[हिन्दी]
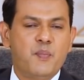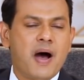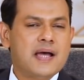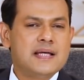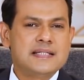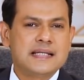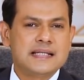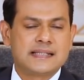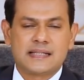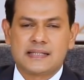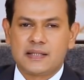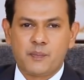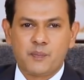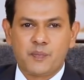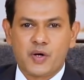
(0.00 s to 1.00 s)
22
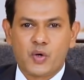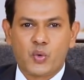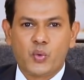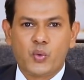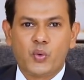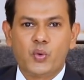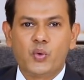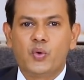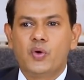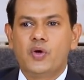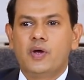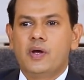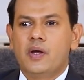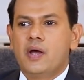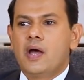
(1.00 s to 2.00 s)
सितंबर को
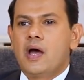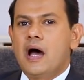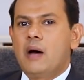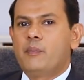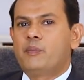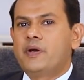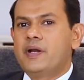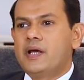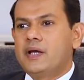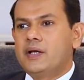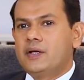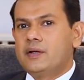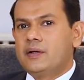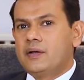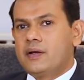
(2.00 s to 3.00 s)
अपने
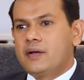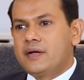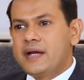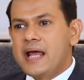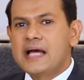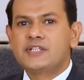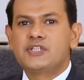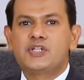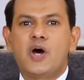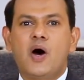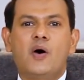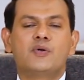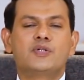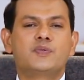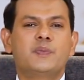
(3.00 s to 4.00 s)
नेक्स्ट
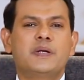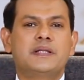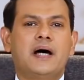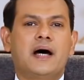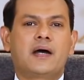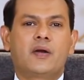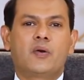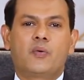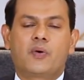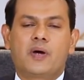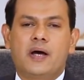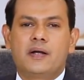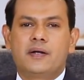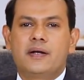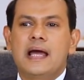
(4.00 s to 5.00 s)
हाउस में दाखिल
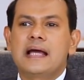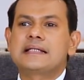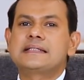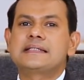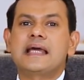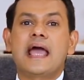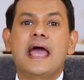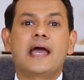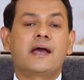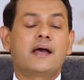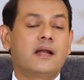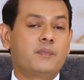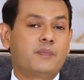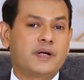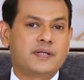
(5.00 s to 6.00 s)
होगा नेक्स्ट
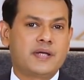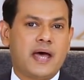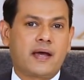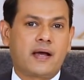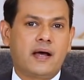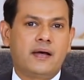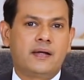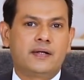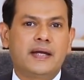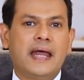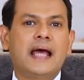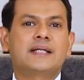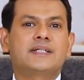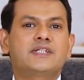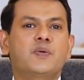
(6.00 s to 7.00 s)
एंगल पर जाएगा
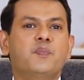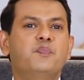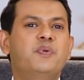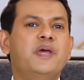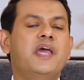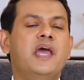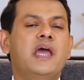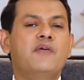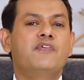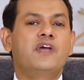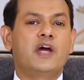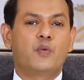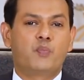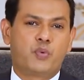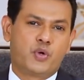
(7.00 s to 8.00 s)
नेक्स्ट
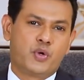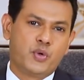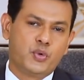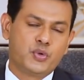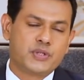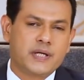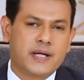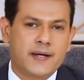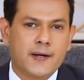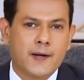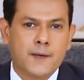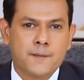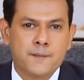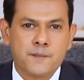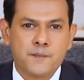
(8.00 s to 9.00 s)
बिहेवियर प्रोड्यूस करेगा